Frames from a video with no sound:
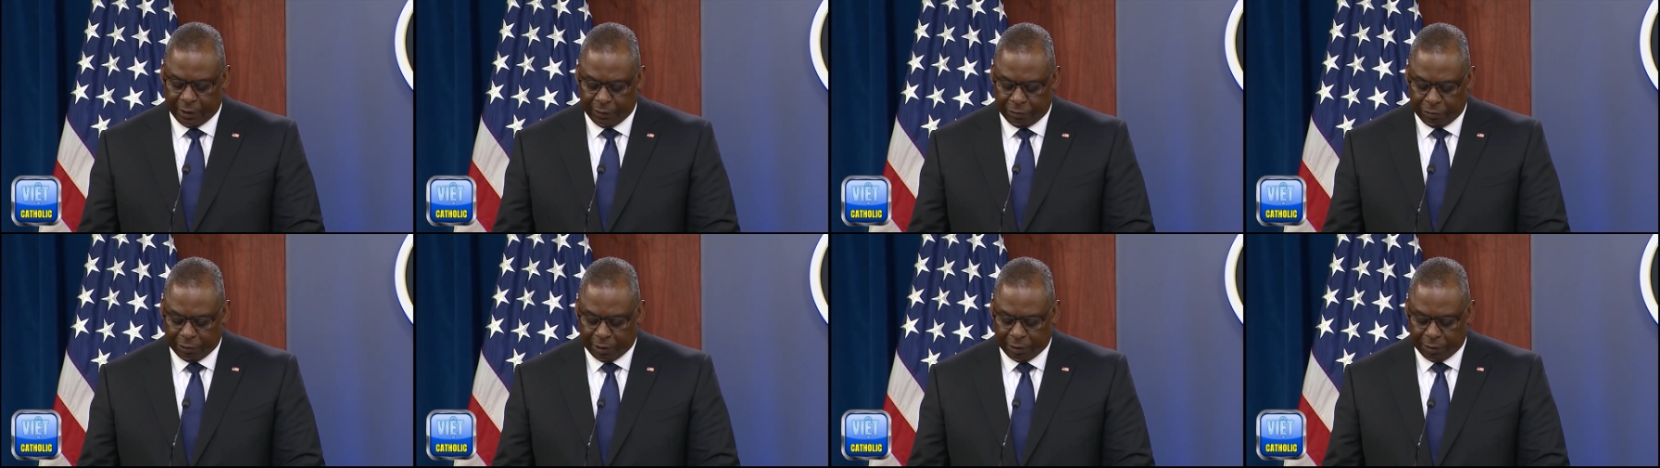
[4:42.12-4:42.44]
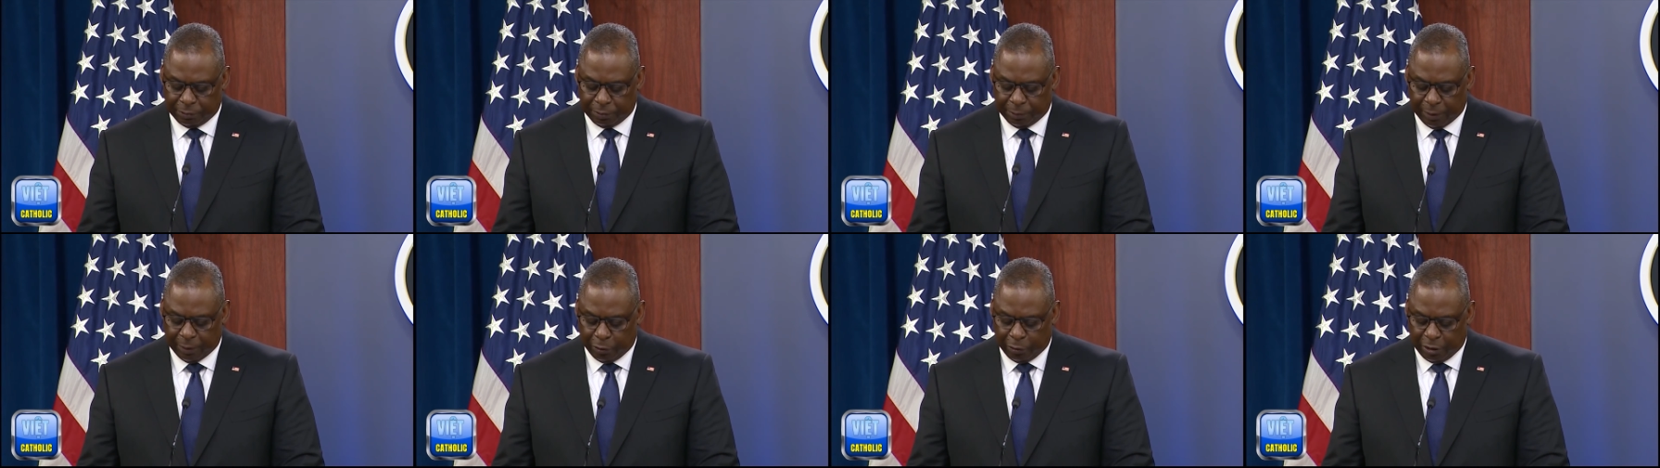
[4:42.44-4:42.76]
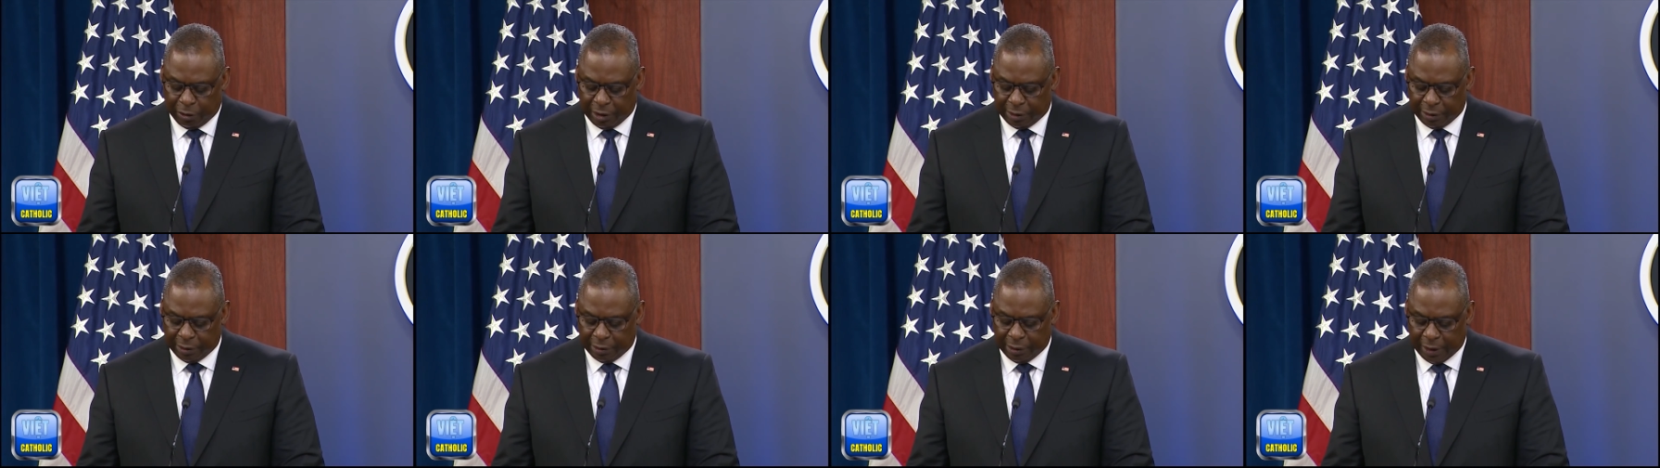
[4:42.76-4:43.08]
Bộ trưởng
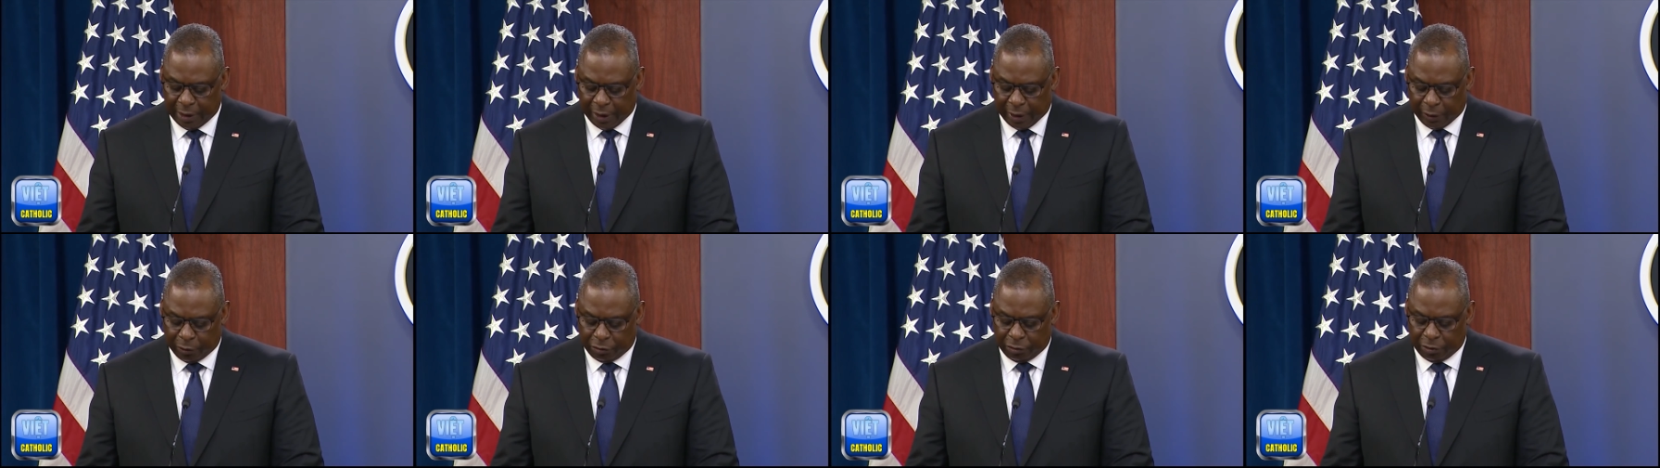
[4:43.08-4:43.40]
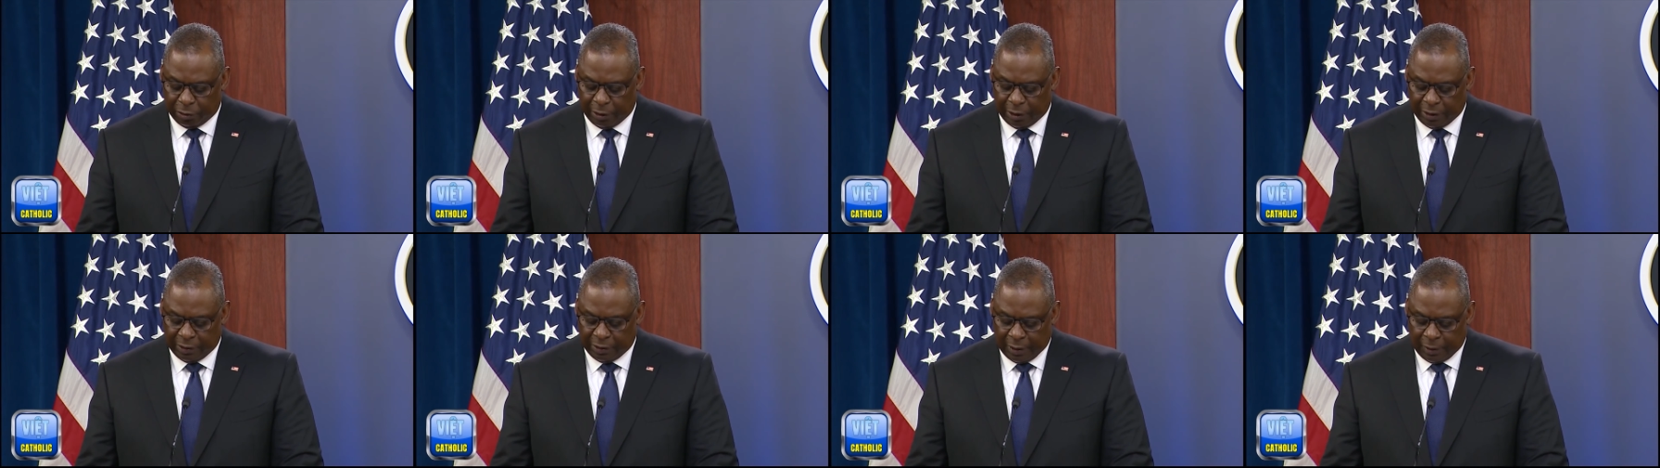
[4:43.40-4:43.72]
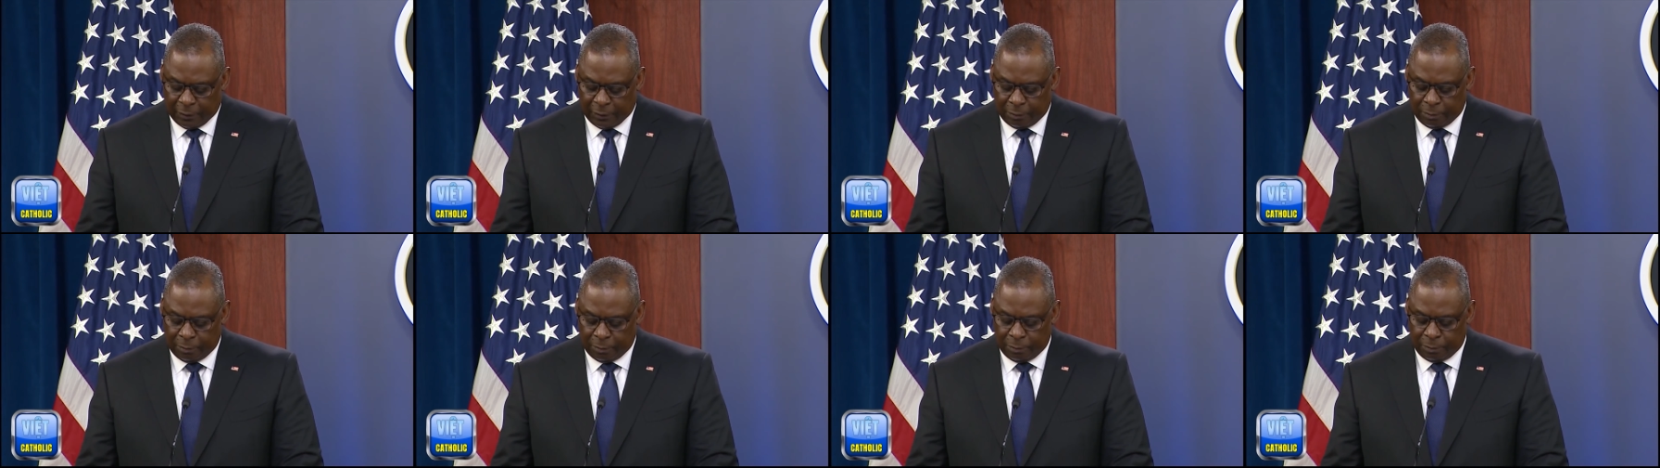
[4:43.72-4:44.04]
Quốc phòng Mỹ,
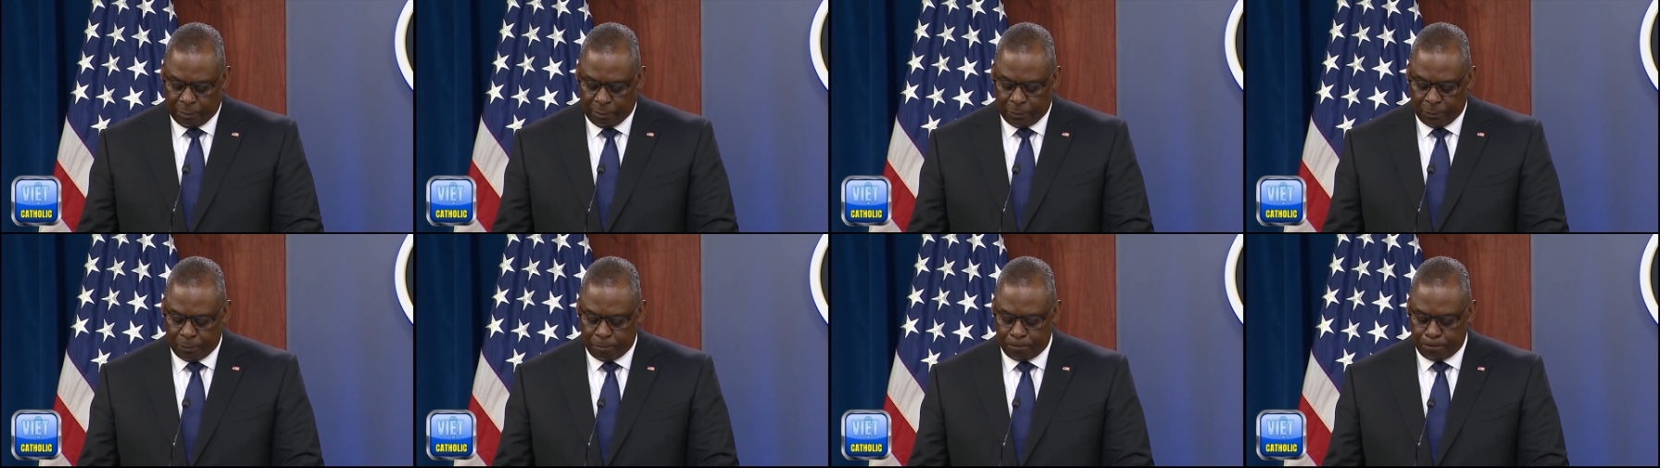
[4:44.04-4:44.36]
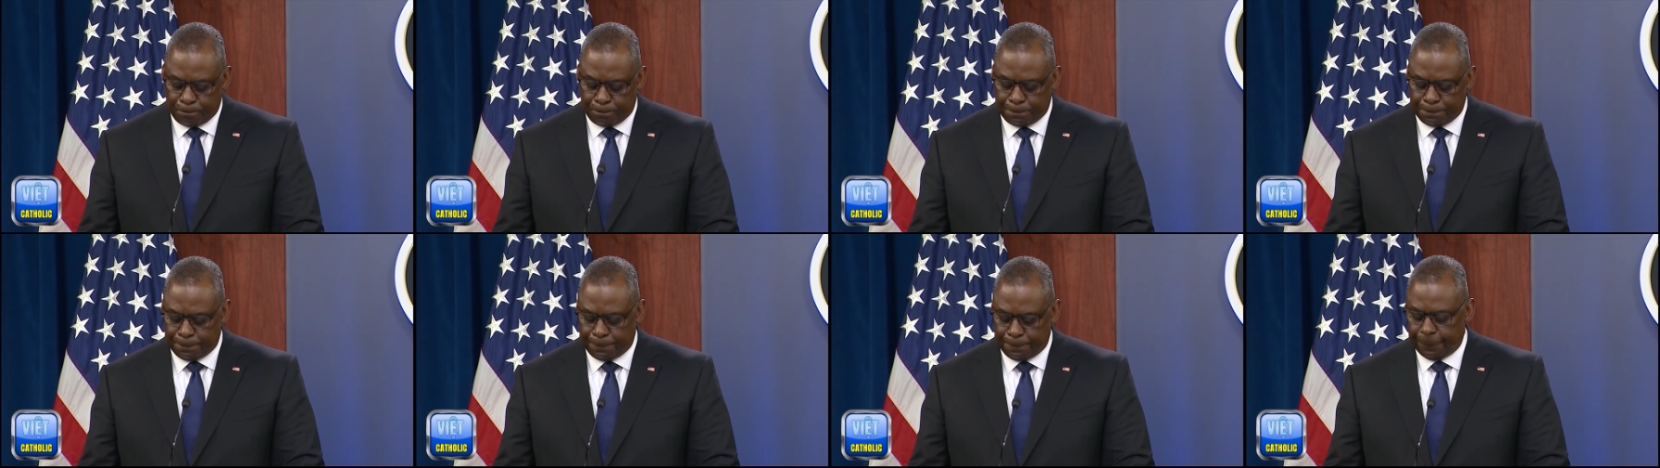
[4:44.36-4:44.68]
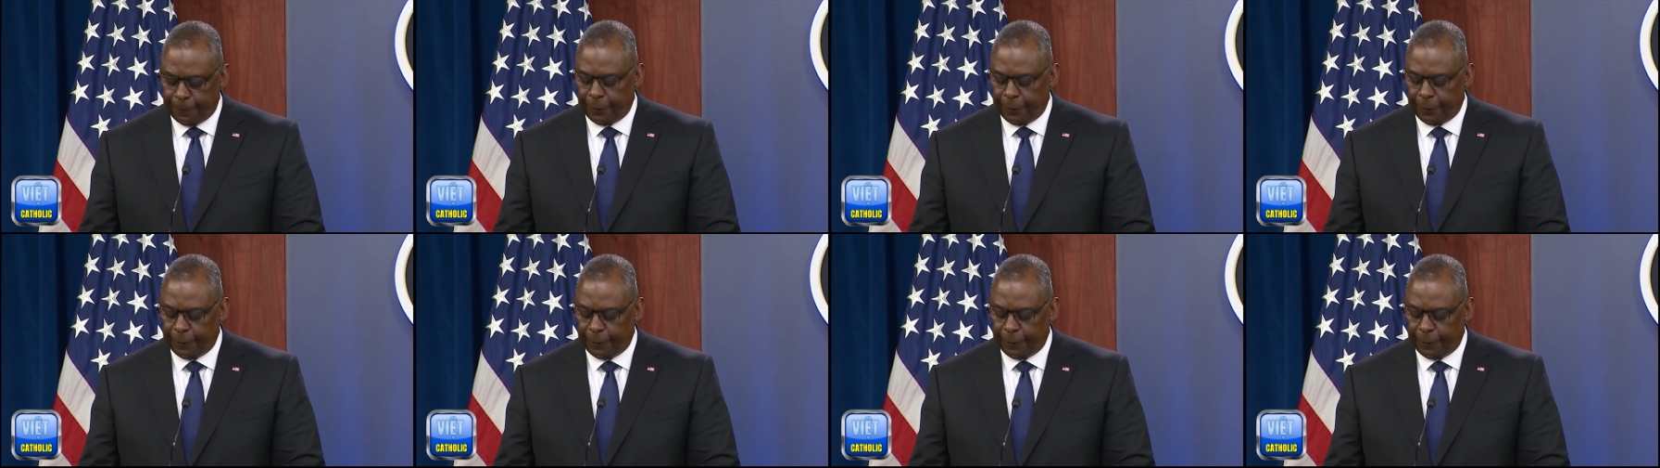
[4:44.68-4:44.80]
chiến lược tổng thể